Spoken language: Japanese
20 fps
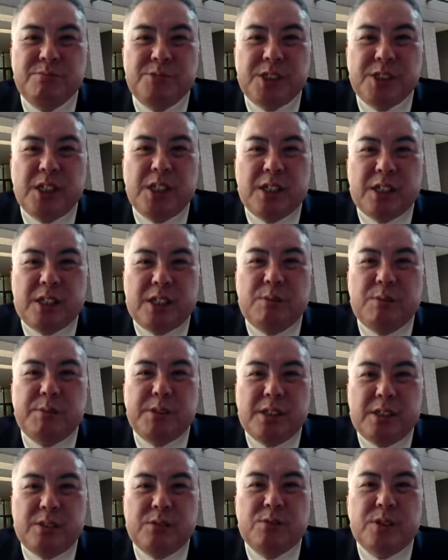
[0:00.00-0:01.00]
チャイナから見
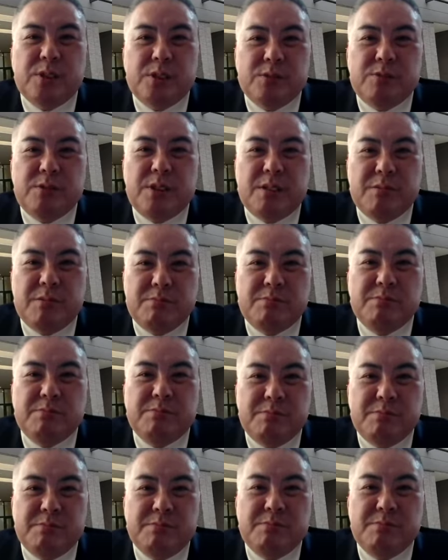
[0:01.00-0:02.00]
たらどうでしょうね。
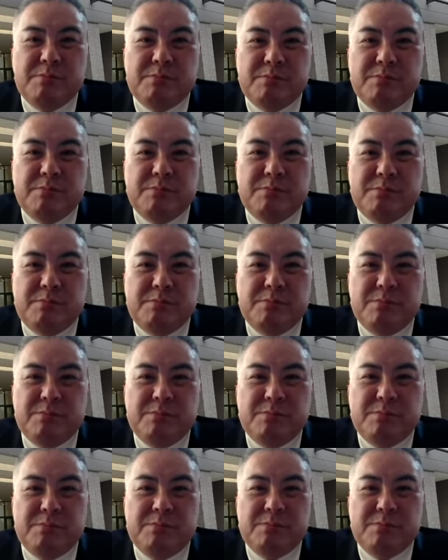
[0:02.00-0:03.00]

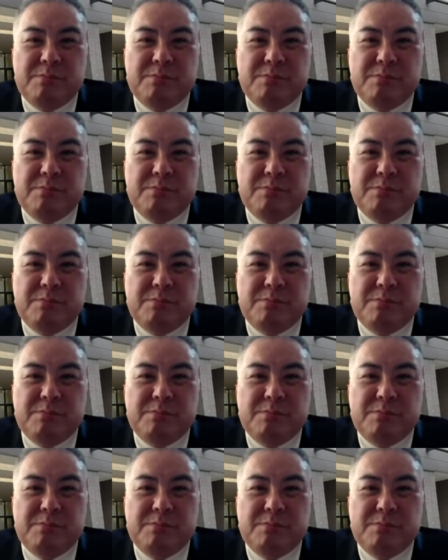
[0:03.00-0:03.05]
なんだ